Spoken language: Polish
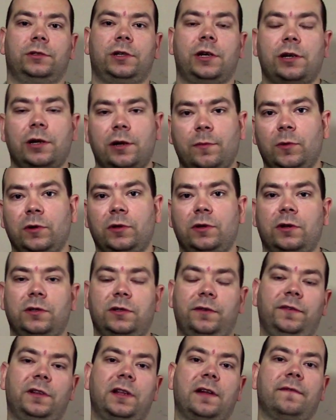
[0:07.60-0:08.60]
Cześć, moi
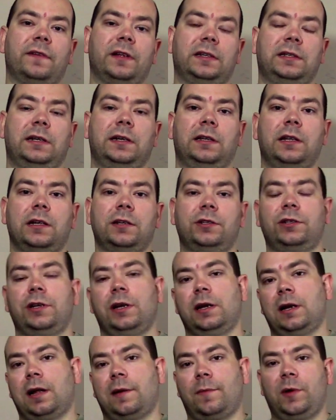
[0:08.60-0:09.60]
drodzy, witam Was
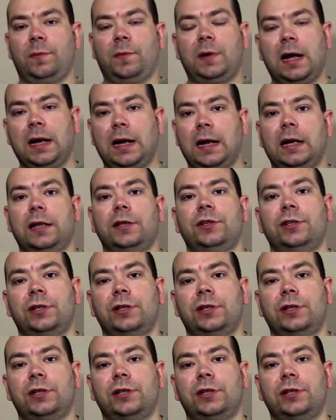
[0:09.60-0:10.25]
serdecznie na moim kanale.